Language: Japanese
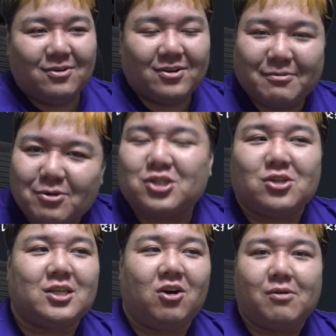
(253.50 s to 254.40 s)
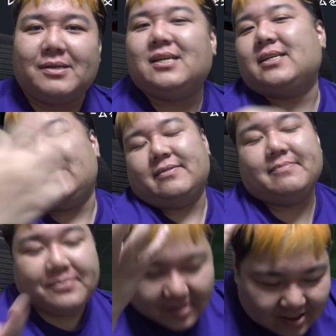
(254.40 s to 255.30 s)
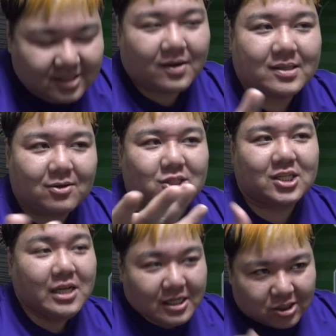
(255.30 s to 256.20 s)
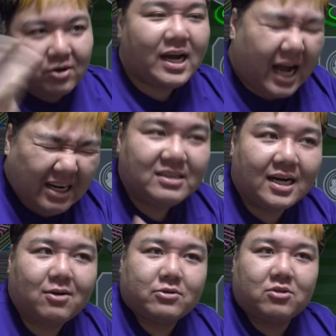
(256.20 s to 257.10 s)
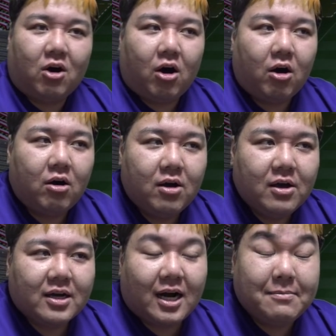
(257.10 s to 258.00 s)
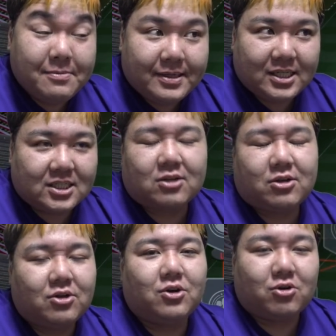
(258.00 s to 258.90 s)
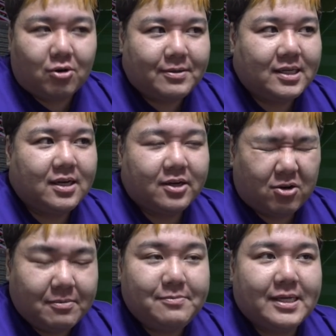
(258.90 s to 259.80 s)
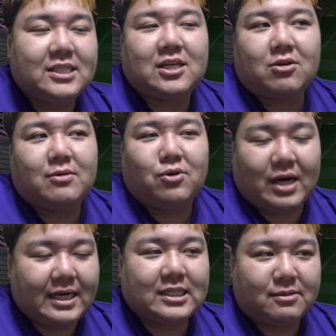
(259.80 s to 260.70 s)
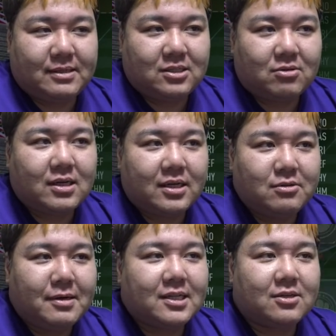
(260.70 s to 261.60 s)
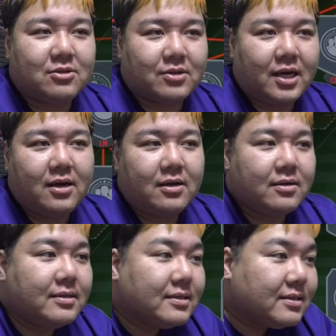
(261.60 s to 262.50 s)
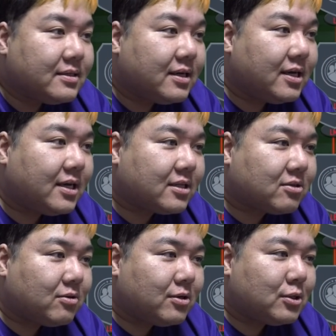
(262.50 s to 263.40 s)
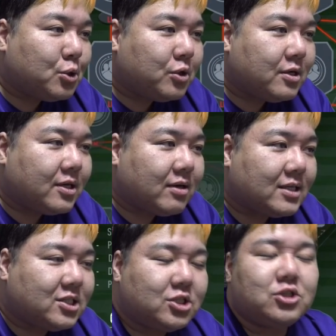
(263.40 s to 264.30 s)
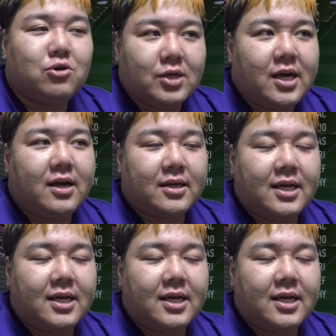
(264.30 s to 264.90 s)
この気持ちよさをみんなに伝わってほしい。それがあるからこそ、紙引きした時の喜び、ゴミ引きした時の悲しみ、それがね、生まれてくるよね。レート85で、